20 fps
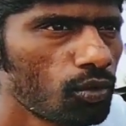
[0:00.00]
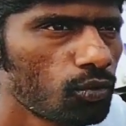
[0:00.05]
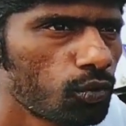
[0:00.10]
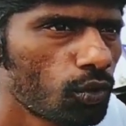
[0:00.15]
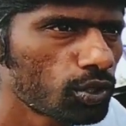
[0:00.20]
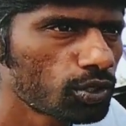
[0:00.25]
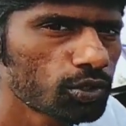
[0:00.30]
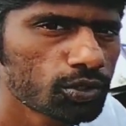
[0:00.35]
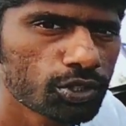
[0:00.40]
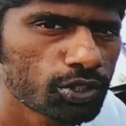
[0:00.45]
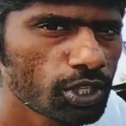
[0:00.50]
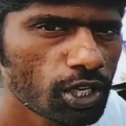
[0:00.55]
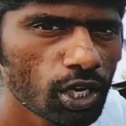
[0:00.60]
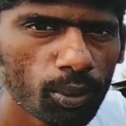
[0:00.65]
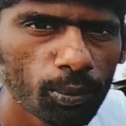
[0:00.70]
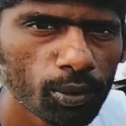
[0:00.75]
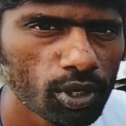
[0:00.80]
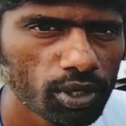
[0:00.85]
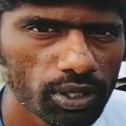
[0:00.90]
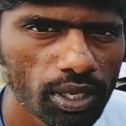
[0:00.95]
ஃபோர் தௌசண்ட்
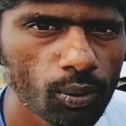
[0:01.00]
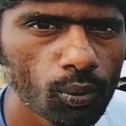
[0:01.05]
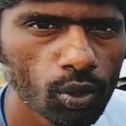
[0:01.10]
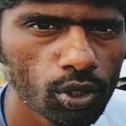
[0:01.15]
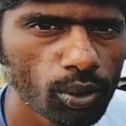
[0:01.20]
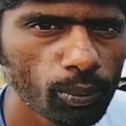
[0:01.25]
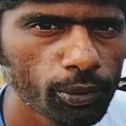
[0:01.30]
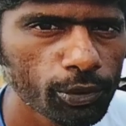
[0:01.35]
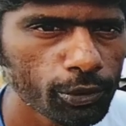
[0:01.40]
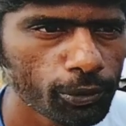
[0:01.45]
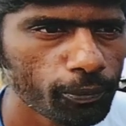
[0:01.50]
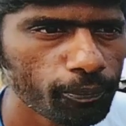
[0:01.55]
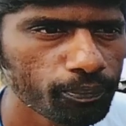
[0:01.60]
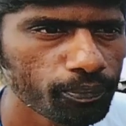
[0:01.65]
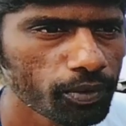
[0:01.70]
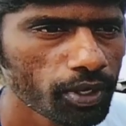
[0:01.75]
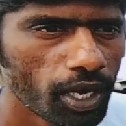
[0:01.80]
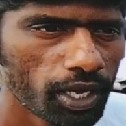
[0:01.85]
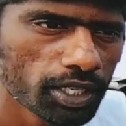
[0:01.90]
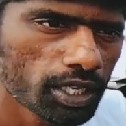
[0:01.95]
கிலோமீட்டர் தான் ஓட்ட முடியும்
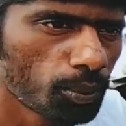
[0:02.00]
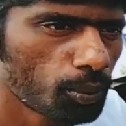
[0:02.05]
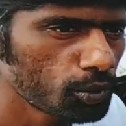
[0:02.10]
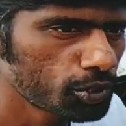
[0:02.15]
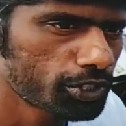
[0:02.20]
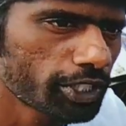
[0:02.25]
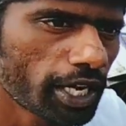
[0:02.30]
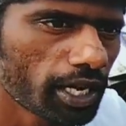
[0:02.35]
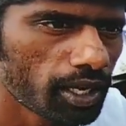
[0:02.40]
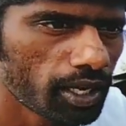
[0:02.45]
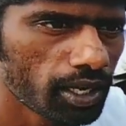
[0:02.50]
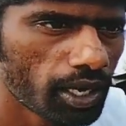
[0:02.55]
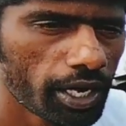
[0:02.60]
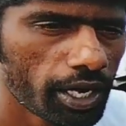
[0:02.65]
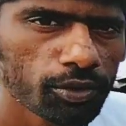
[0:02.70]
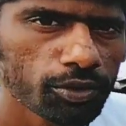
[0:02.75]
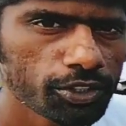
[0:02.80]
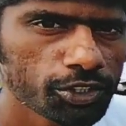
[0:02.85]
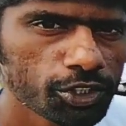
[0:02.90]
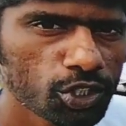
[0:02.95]
அதுக்கப்புறம்
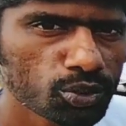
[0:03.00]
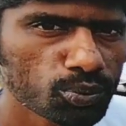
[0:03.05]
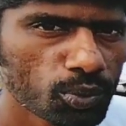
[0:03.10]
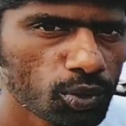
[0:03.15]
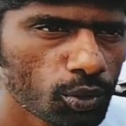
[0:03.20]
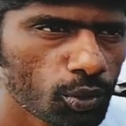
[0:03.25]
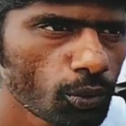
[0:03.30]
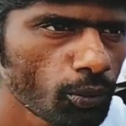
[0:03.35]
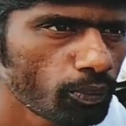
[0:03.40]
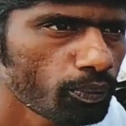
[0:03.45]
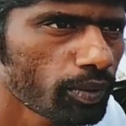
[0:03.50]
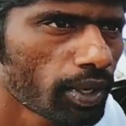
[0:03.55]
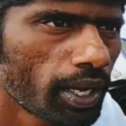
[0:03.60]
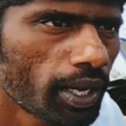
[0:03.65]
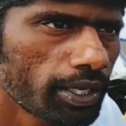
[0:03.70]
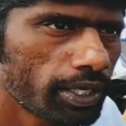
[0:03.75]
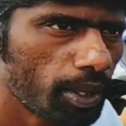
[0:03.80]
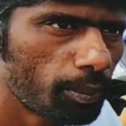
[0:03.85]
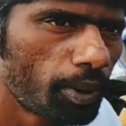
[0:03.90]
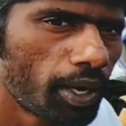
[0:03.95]
ஆயில் வந்து சேஞ்ச் பண்ணணும்
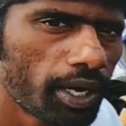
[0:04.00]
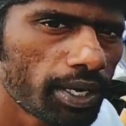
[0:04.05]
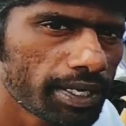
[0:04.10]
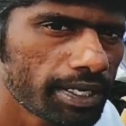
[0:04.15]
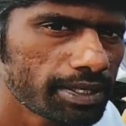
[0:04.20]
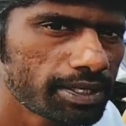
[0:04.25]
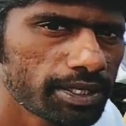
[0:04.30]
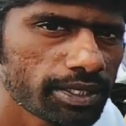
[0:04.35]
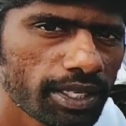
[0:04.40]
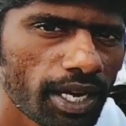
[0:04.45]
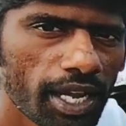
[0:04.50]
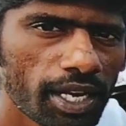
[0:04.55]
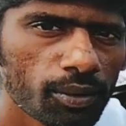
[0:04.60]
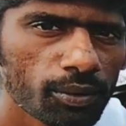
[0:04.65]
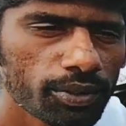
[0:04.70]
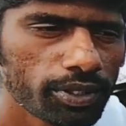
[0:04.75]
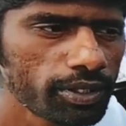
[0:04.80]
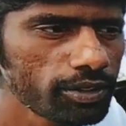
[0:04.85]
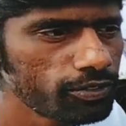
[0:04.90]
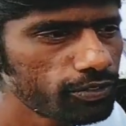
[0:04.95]
எமஹா ரேசிங் ஆயில்
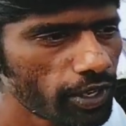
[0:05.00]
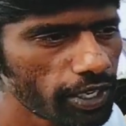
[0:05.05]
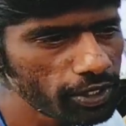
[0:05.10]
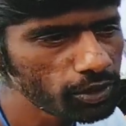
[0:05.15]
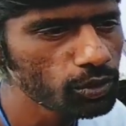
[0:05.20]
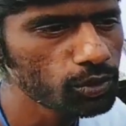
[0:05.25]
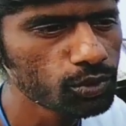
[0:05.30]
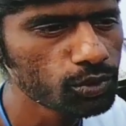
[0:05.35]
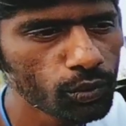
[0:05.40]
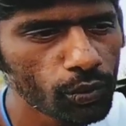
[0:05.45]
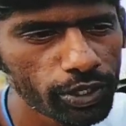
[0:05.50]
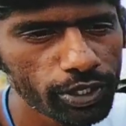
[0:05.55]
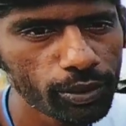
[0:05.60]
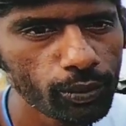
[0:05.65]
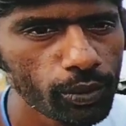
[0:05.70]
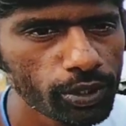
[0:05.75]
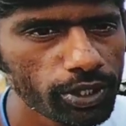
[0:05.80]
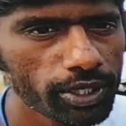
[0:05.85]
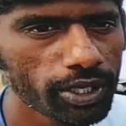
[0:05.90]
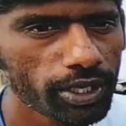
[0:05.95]
வந்து ஃபைவ் தௌசண்ட்
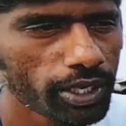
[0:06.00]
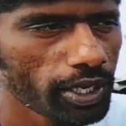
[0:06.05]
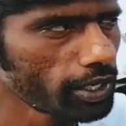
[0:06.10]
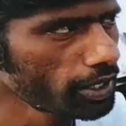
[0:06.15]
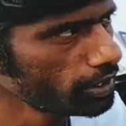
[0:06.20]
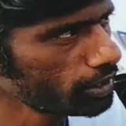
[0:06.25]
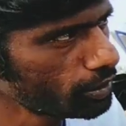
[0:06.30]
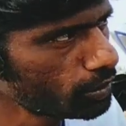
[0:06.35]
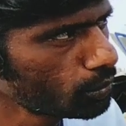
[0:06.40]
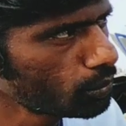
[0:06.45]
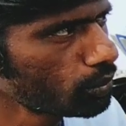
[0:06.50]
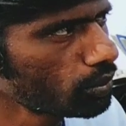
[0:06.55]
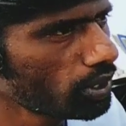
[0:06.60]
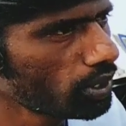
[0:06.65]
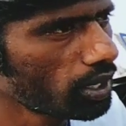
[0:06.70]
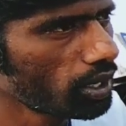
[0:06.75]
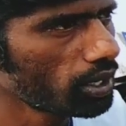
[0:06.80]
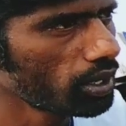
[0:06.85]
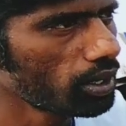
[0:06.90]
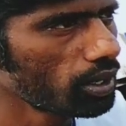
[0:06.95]
வரைக்கும் ஓட்டிகிட்டு இருக்கேன் இன்னும்
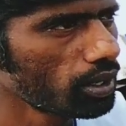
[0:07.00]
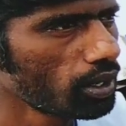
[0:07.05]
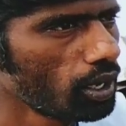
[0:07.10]
நான்